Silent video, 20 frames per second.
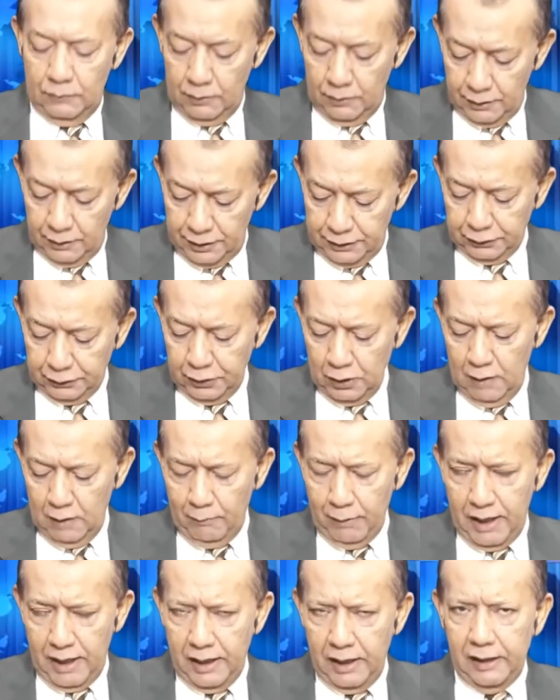Muito
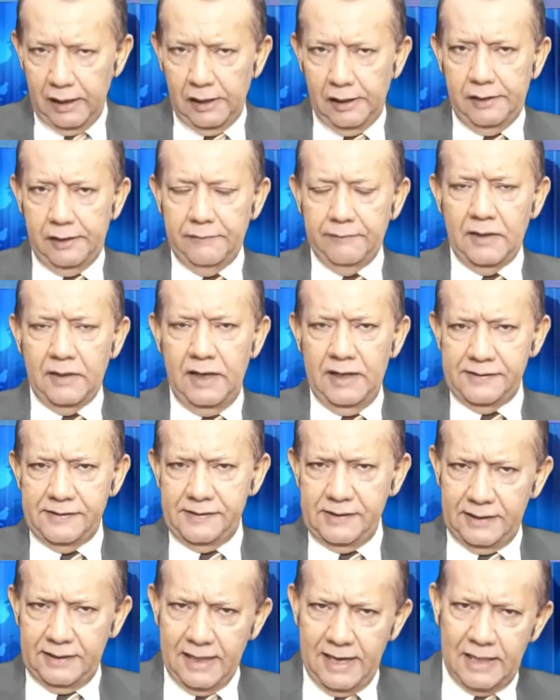bem. A
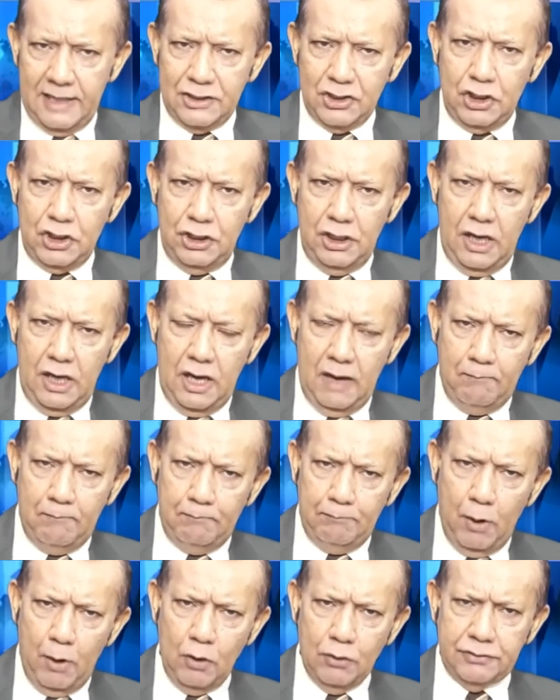cidade é
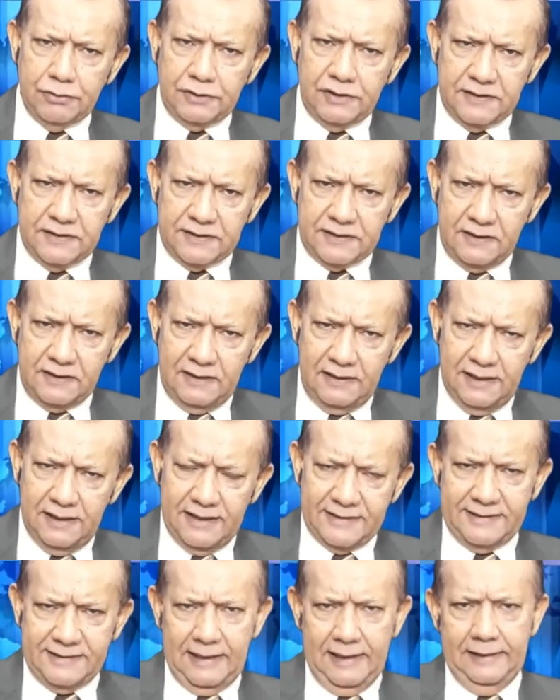Pontes e
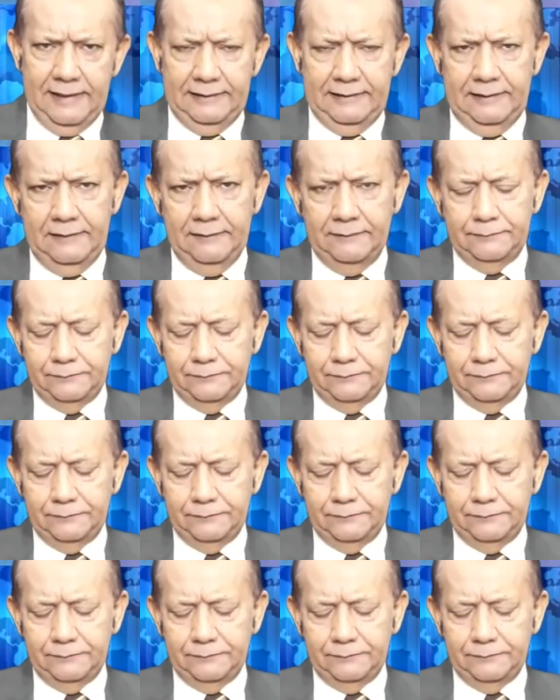Lacerda.